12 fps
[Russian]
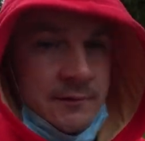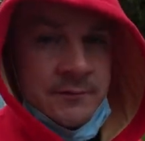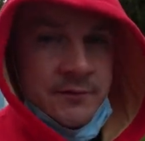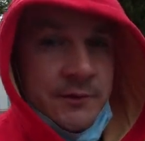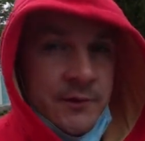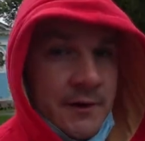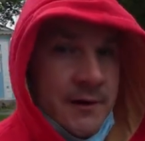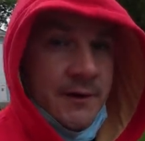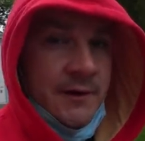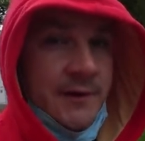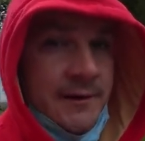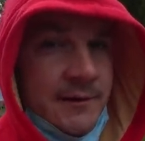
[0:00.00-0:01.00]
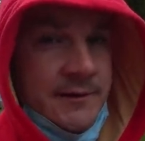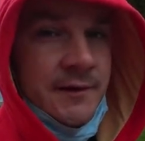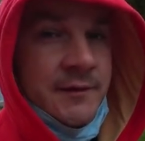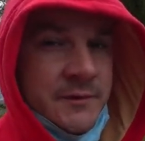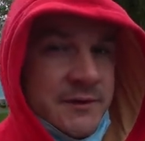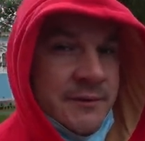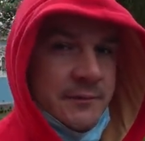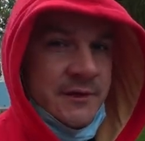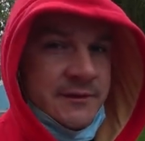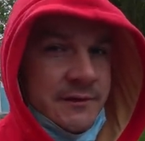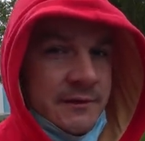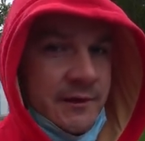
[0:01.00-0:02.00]
Все едем
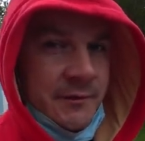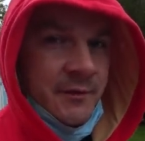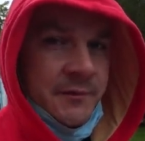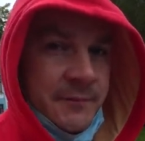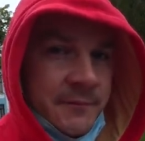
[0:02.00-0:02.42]
заниматься делами.